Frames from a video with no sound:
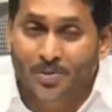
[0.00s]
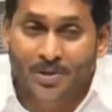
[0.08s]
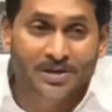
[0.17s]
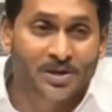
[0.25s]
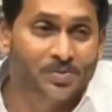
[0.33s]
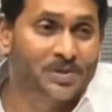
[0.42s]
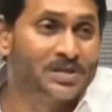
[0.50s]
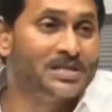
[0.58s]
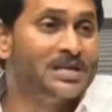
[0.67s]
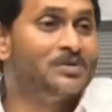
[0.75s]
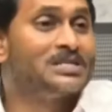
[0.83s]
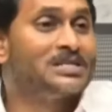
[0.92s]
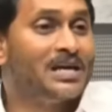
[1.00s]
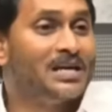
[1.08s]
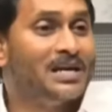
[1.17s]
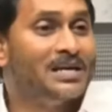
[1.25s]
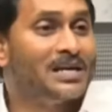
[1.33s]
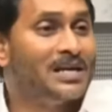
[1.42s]
తిరుమల తిరుపతి
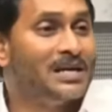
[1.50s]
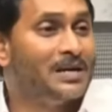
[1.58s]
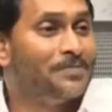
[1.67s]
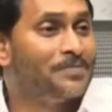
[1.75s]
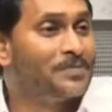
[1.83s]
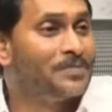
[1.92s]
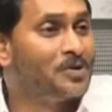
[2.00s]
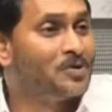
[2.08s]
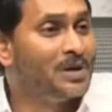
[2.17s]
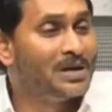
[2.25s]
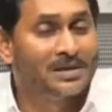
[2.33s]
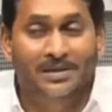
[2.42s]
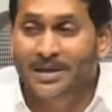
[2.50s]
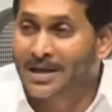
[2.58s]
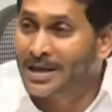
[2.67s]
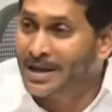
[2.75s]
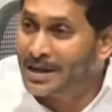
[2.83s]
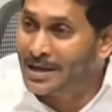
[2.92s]
దేవస్థానానికి తిరుమల
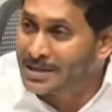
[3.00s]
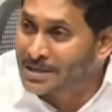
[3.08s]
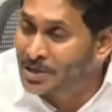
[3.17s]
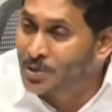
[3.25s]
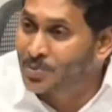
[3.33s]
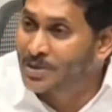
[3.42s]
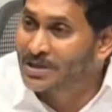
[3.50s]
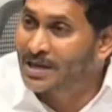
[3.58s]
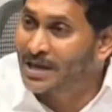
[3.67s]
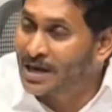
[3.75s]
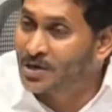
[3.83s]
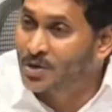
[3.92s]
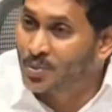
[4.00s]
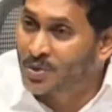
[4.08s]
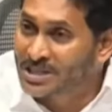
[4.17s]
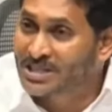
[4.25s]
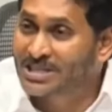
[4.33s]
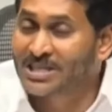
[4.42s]
తిరుపతి లడ్డు
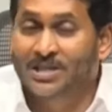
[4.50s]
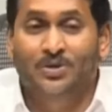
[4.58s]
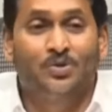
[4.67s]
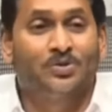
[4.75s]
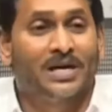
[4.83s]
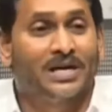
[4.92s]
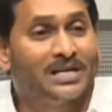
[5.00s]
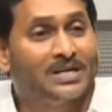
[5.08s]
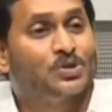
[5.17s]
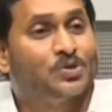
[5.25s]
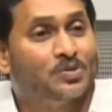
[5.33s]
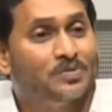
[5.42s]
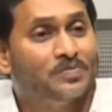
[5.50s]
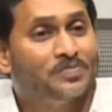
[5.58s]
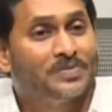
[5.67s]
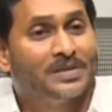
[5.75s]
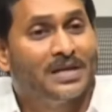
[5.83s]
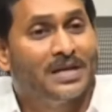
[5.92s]
విశిష్టతకు తగ్గిస్తూ
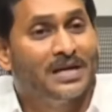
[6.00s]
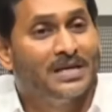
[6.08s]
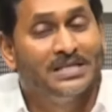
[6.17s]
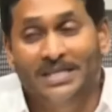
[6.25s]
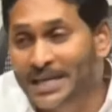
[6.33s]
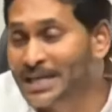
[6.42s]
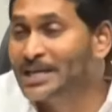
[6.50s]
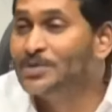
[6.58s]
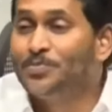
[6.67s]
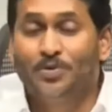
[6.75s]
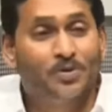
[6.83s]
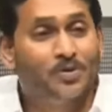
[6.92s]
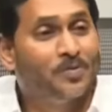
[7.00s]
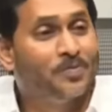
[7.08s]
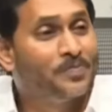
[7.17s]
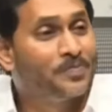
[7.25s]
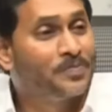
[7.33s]
జరిగినప్పుడు